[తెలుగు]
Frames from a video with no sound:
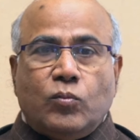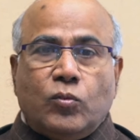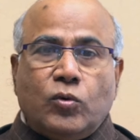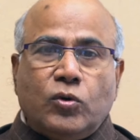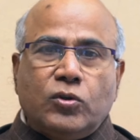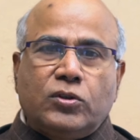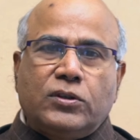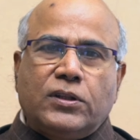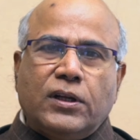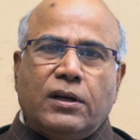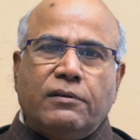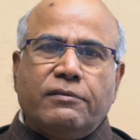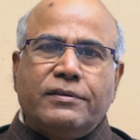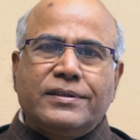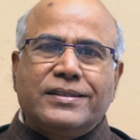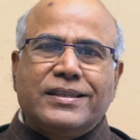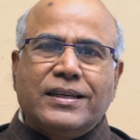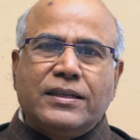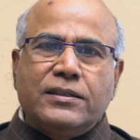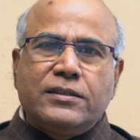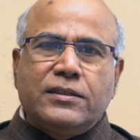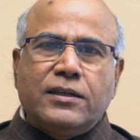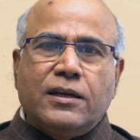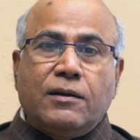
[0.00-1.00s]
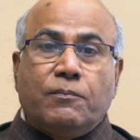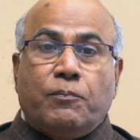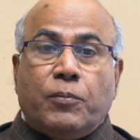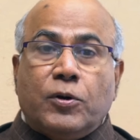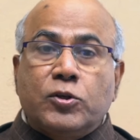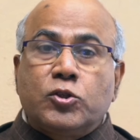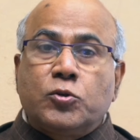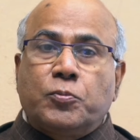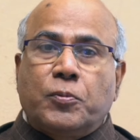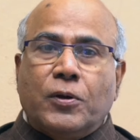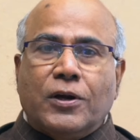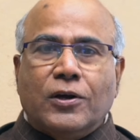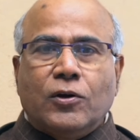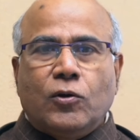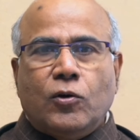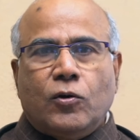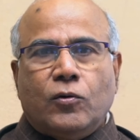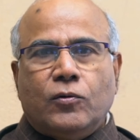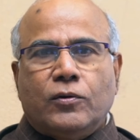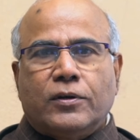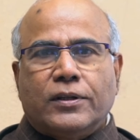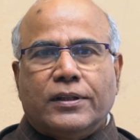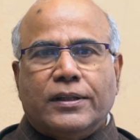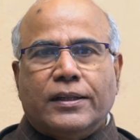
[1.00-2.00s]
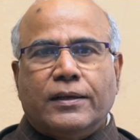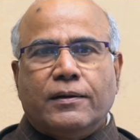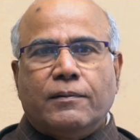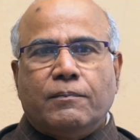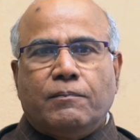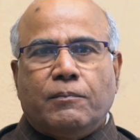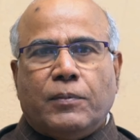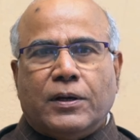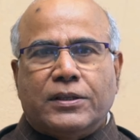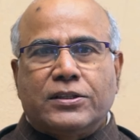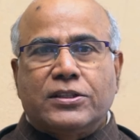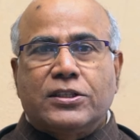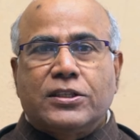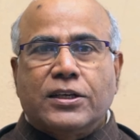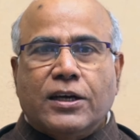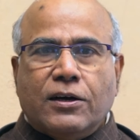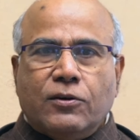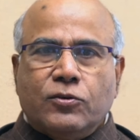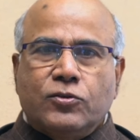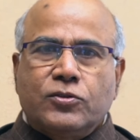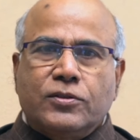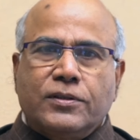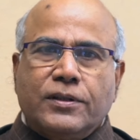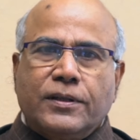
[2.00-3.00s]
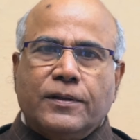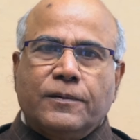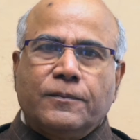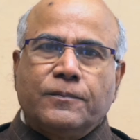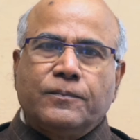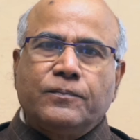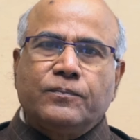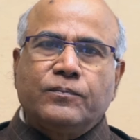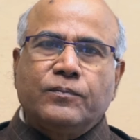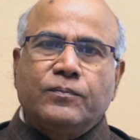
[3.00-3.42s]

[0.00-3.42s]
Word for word: మూత్ర విసర్జన పసుపు రంగులో ఉంటుంది పచ్చగా వస్తుంది